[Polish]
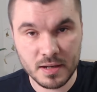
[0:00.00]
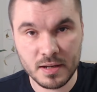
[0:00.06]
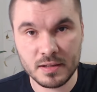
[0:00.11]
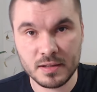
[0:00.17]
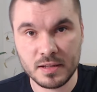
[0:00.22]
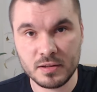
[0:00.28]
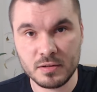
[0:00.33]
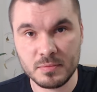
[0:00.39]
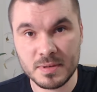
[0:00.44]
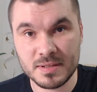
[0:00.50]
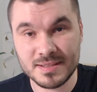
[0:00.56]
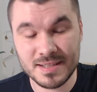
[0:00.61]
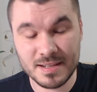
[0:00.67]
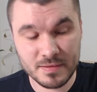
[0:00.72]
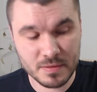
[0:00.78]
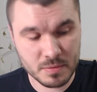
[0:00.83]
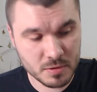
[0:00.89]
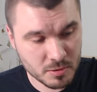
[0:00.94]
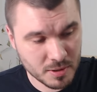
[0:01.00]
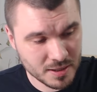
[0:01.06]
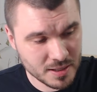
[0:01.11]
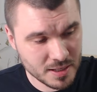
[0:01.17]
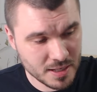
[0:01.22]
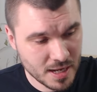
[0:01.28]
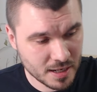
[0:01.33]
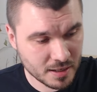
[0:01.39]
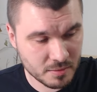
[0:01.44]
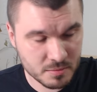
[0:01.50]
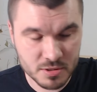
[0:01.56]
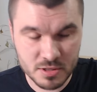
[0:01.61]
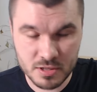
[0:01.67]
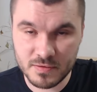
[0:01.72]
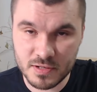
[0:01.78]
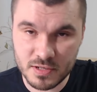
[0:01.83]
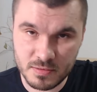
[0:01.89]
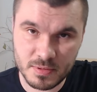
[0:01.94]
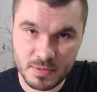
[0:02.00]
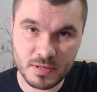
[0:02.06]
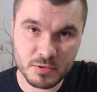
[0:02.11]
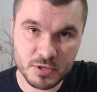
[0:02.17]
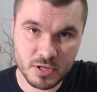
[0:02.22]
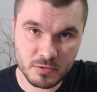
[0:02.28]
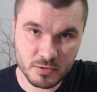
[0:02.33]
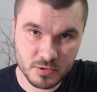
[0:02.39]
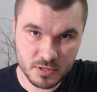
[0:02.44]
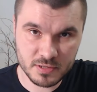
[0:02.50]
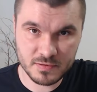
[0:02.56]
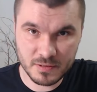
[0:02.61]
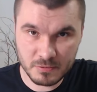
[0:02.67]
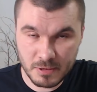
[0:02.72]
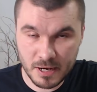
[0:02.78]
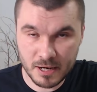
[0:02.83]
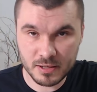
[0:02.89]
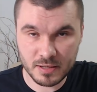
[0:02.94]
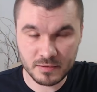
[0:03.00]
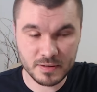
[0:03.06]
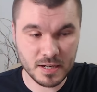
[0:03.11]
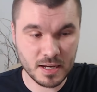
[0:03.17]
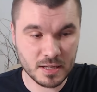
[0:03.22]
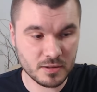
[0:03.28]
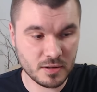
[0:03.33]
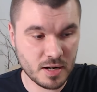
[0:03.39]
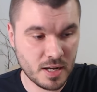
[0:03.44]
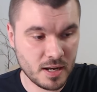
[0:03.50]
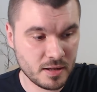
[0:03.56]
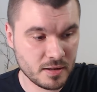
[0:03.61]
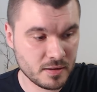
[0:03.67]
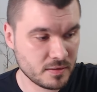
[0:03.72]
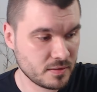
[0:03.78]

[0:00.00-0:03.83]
Natomiast nie wiem dokładnie jakie. Możliwe, że będę musiał użyć zwykłego nawigatora,